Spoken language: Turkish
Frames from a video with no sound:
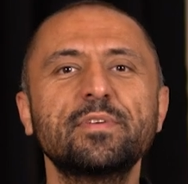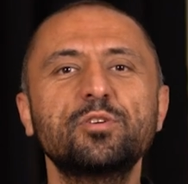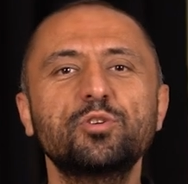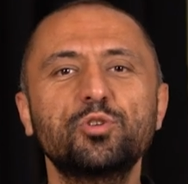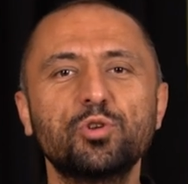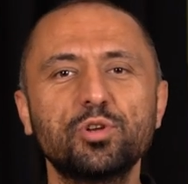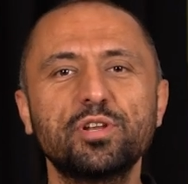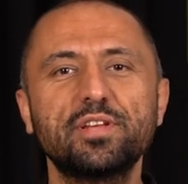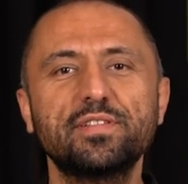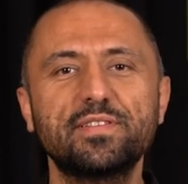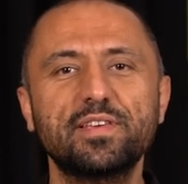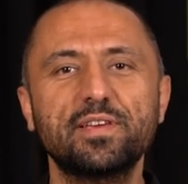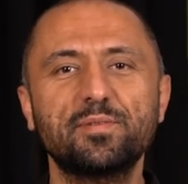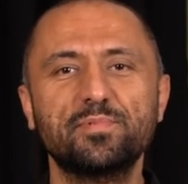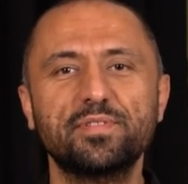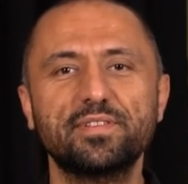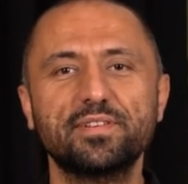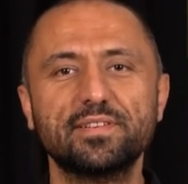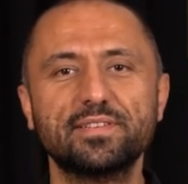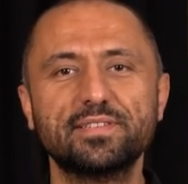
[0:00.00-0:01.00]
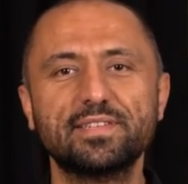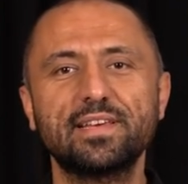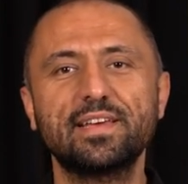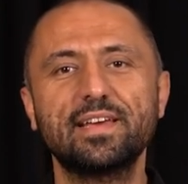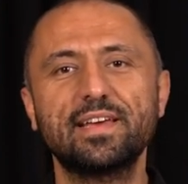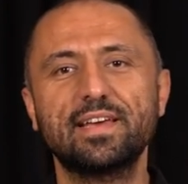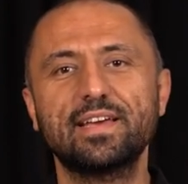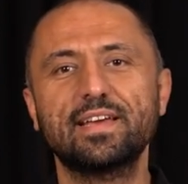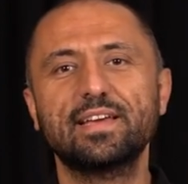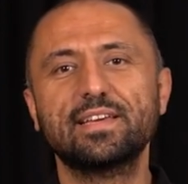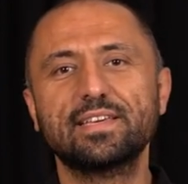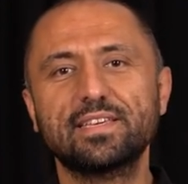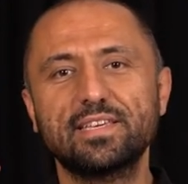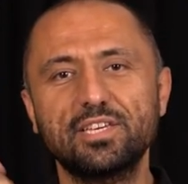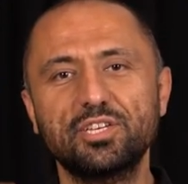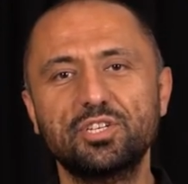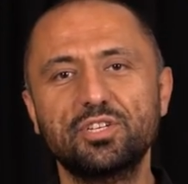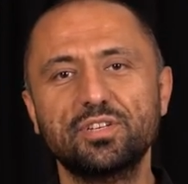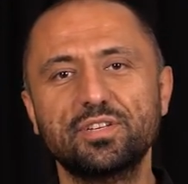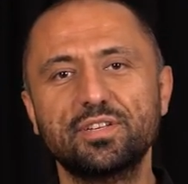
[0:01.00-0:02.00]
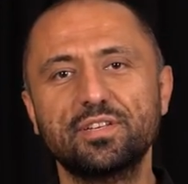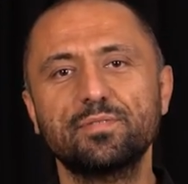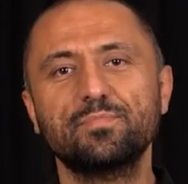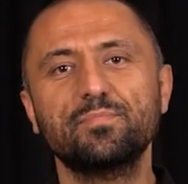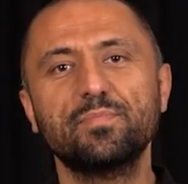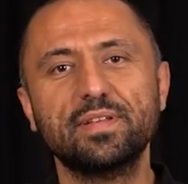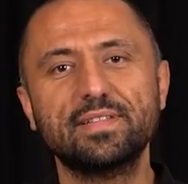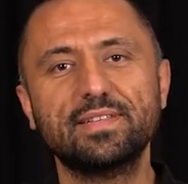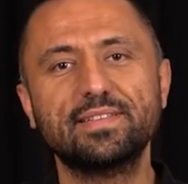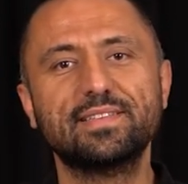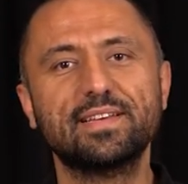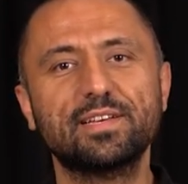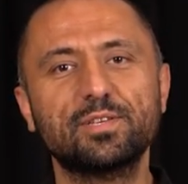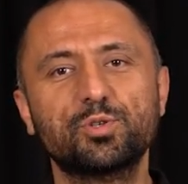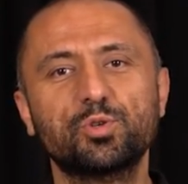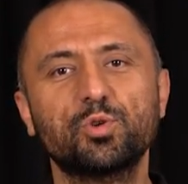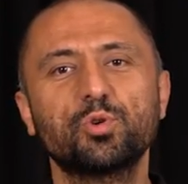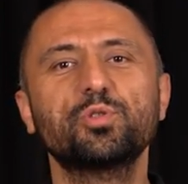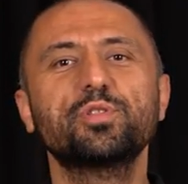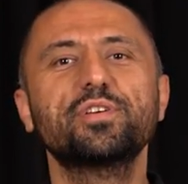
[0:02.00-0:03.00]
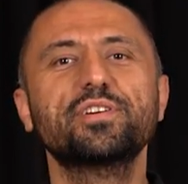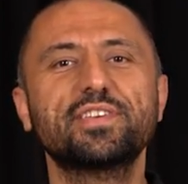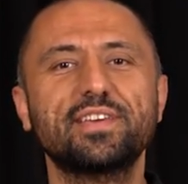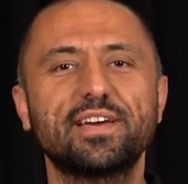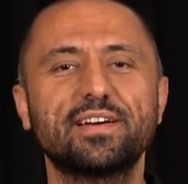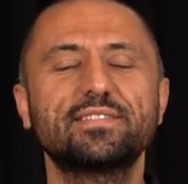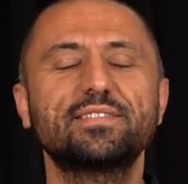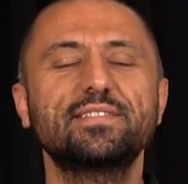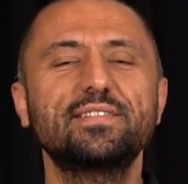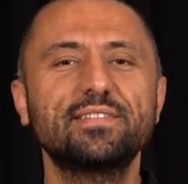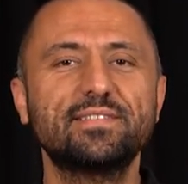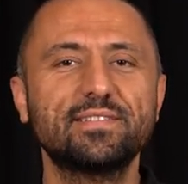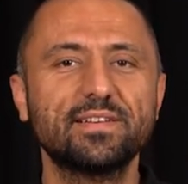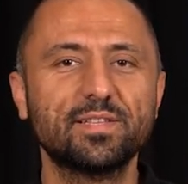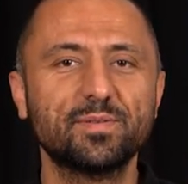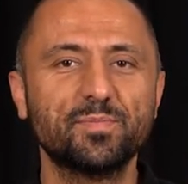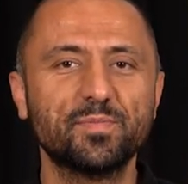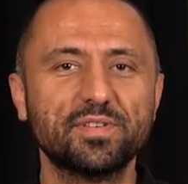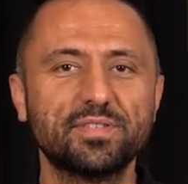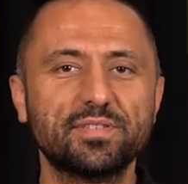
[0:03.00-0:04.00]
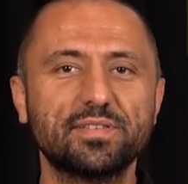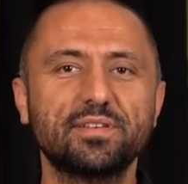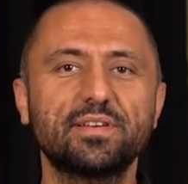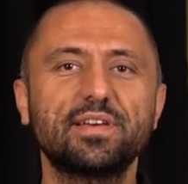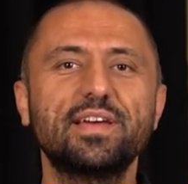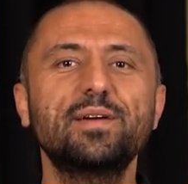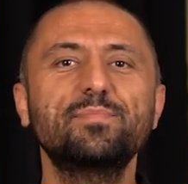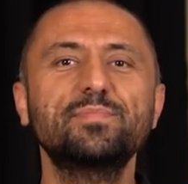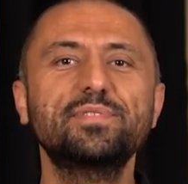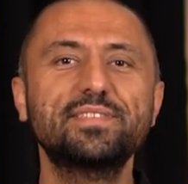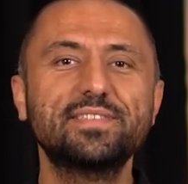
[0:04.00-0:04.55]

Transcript: Şöyle diyebiliriz kişinin meditasyonla kendini tanıması, hem